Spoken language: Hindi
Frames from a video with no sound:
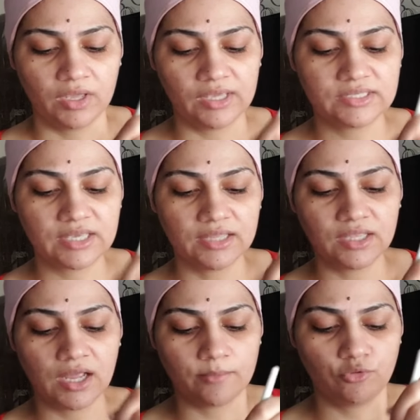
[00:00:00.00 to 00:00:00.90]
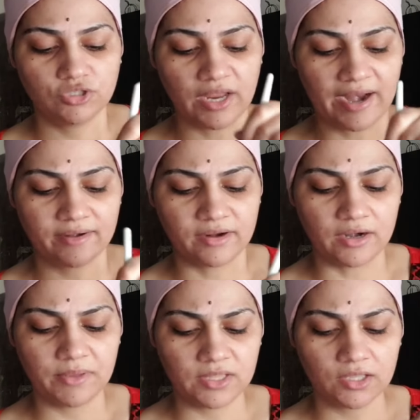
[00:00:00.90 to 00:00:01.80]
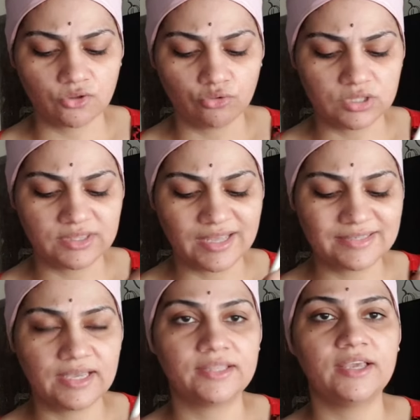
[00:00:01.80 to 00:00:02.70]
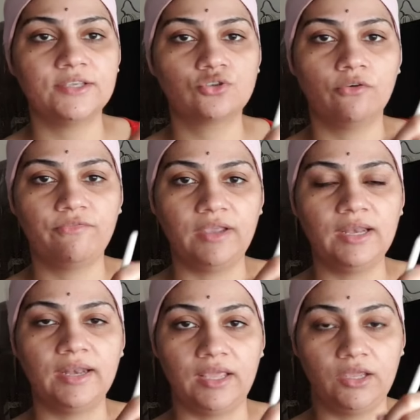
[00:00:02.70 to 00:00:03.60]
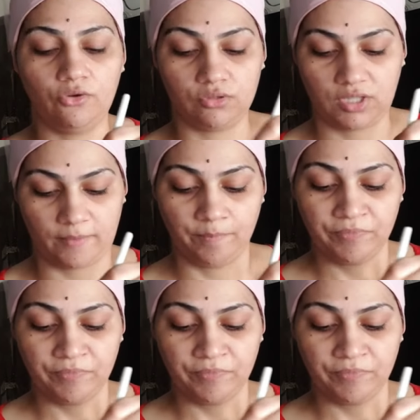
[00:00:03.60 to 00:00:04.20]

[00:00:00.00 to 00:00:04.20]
इसके अंदर हम कुछ ऐड कर भी दें तो उतना ज्यादा इसको फील नहीं होता